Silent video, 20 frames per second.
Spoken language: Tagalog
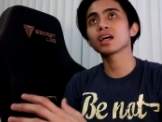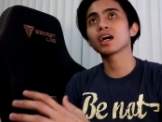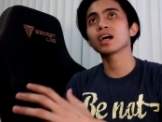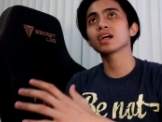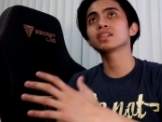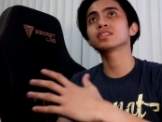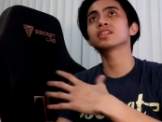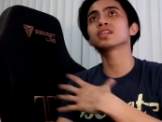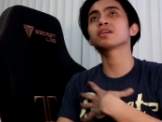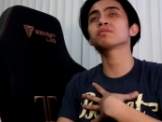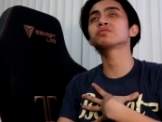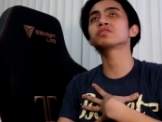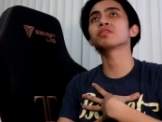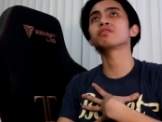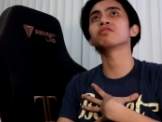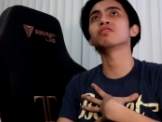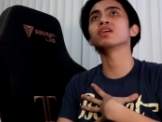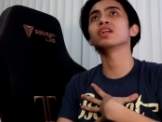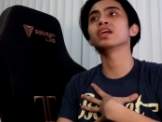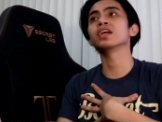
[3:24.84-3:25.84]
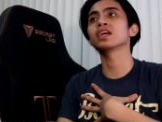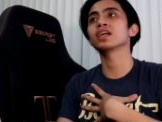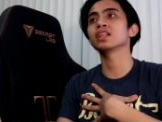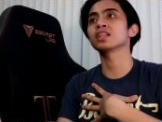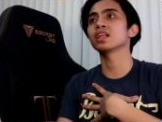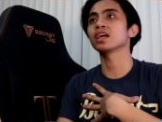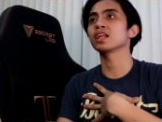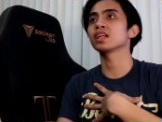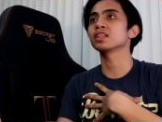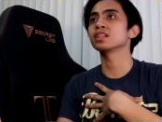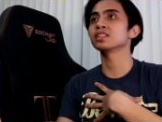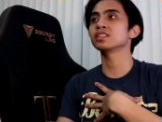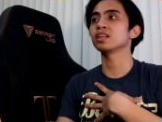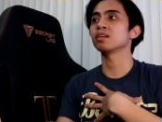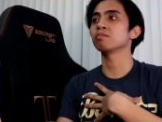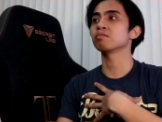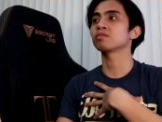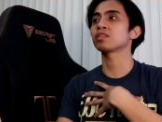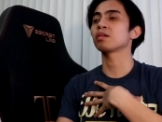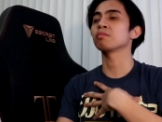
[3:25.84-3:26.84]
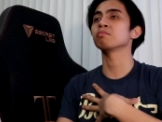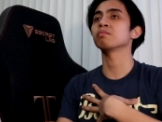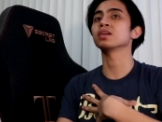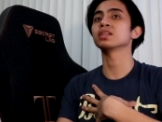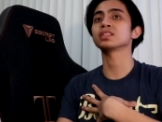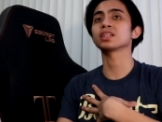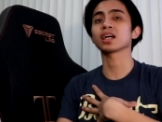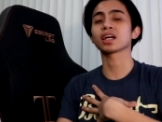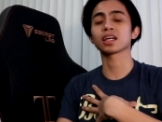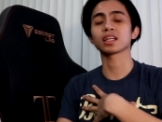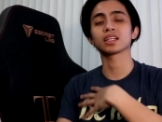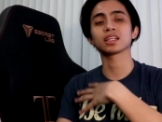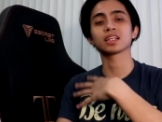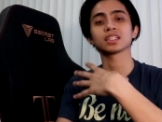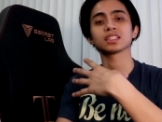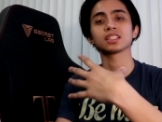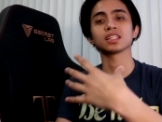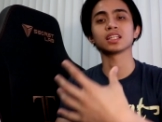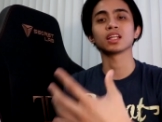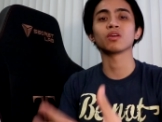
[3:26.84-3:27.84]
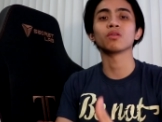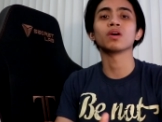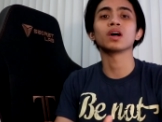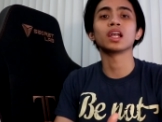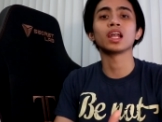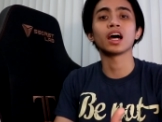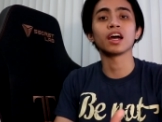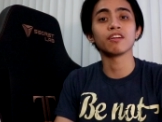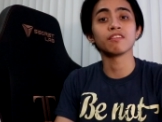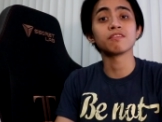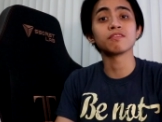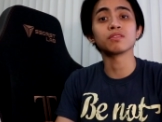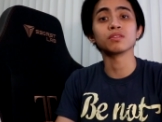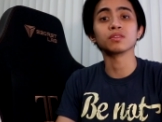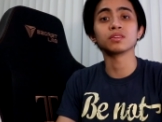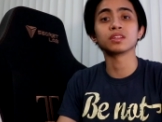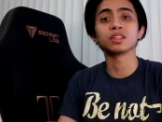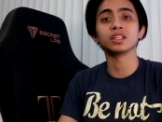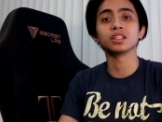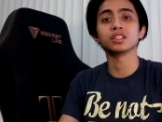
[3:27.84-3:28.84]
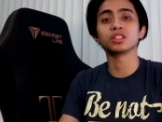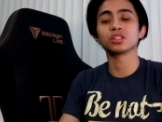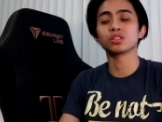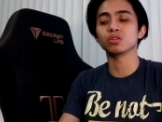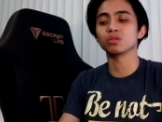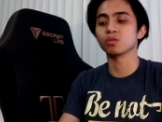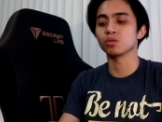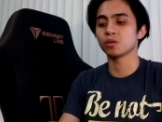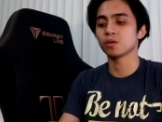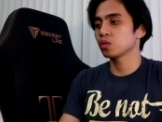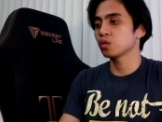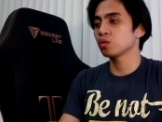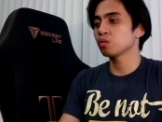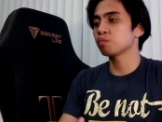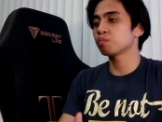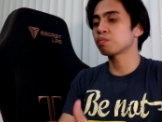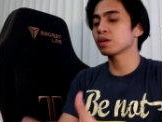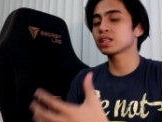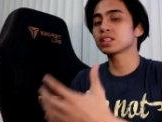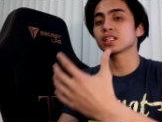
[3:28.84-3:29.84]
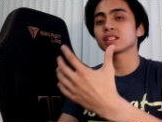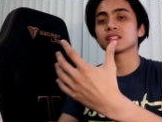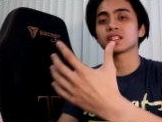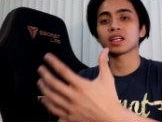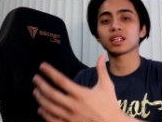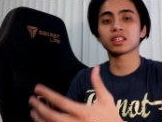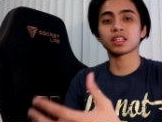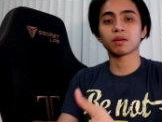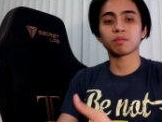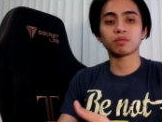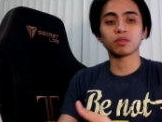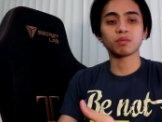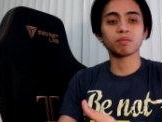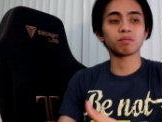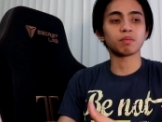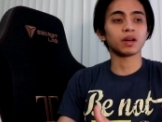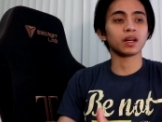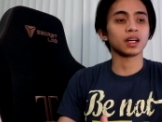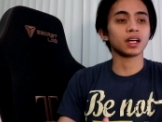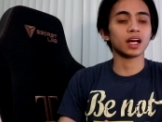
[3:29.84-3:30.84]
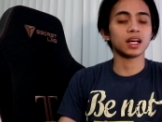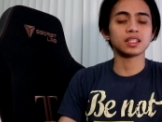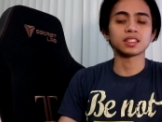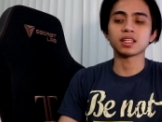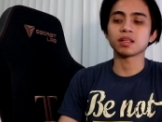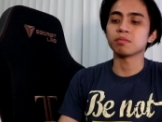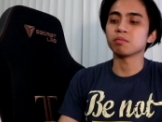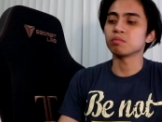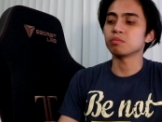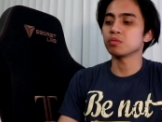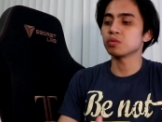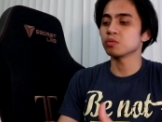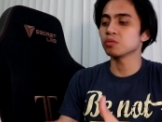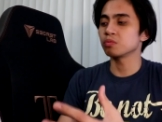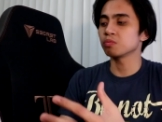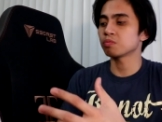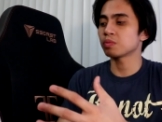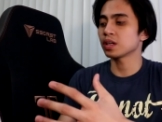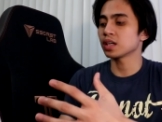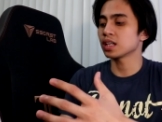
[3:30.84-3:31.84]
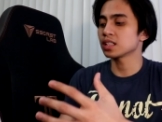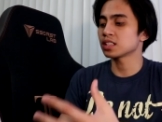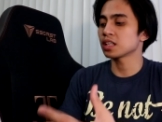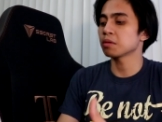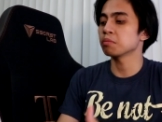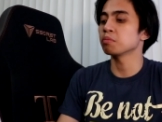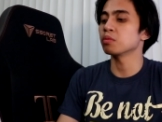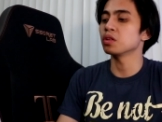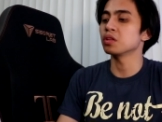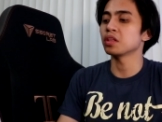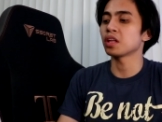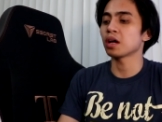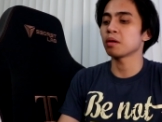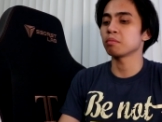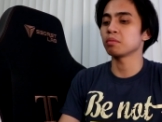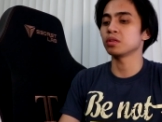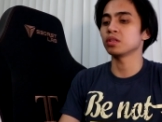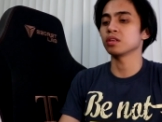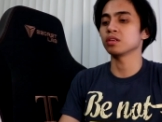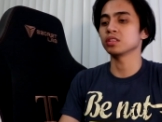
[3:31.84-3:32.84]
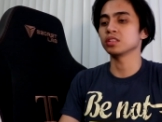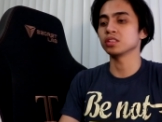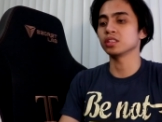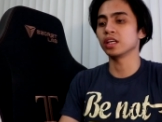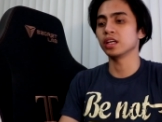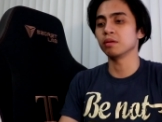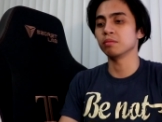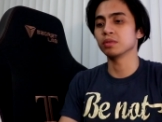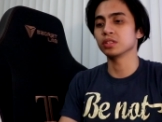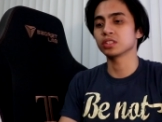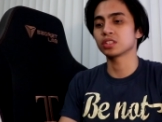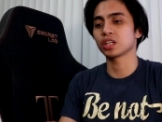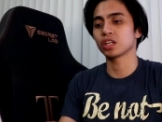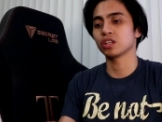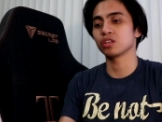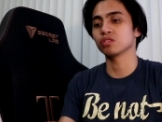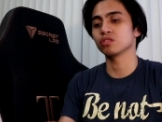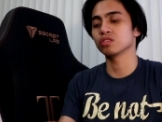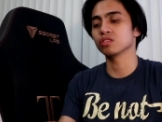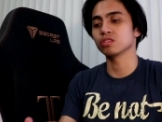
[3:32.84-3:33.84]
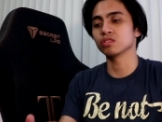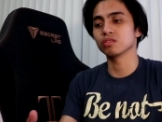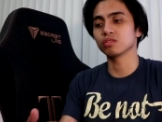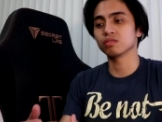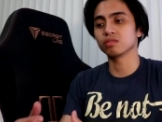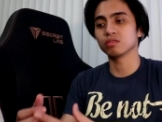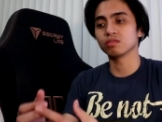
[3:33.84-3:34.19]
ang sarap sa feeling and at the same time masakit kasi nawala yung footage nung, nung pagsa-setup yung pagka-assemble yung pag-assemble namin ng gaming chair yung